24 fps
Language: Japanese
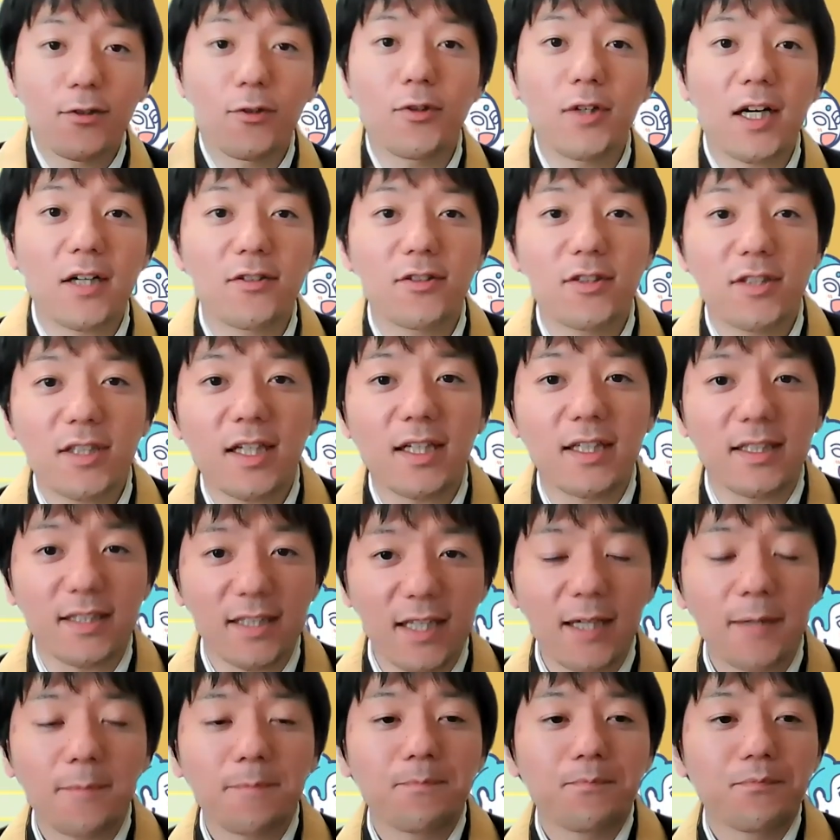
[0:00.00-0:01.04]
合格したら
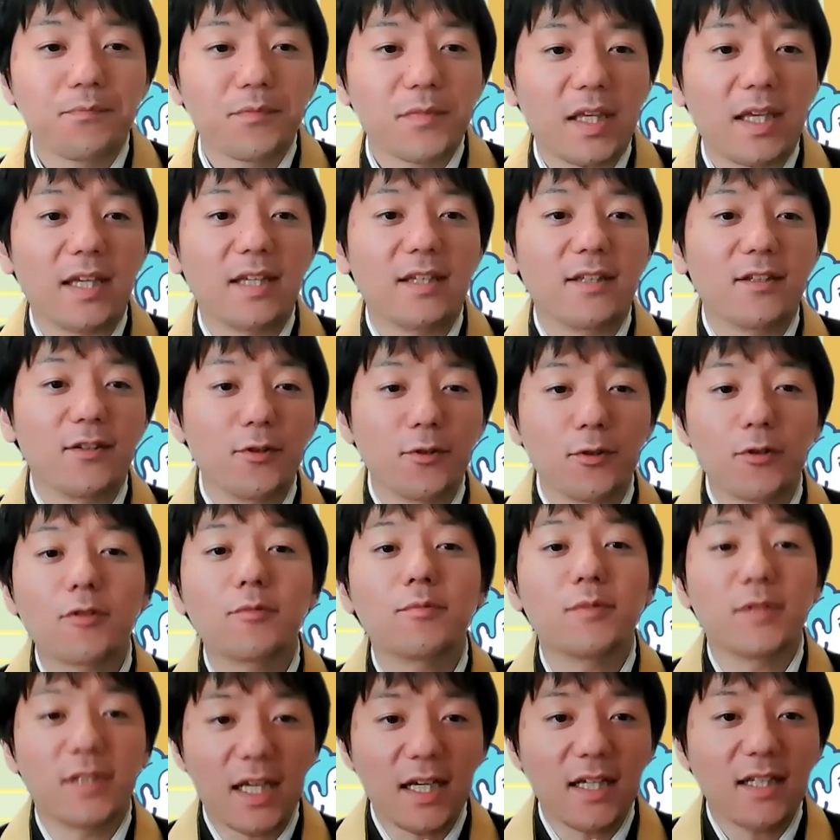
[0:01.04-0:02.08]
さ、え喜
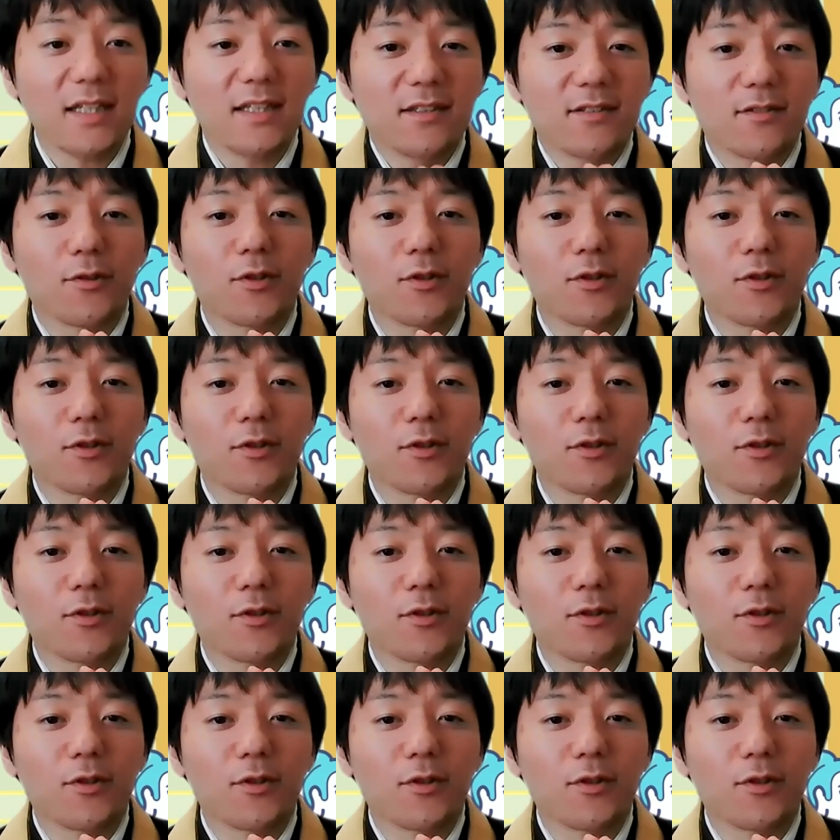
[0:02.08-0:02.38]
ぶじゃん。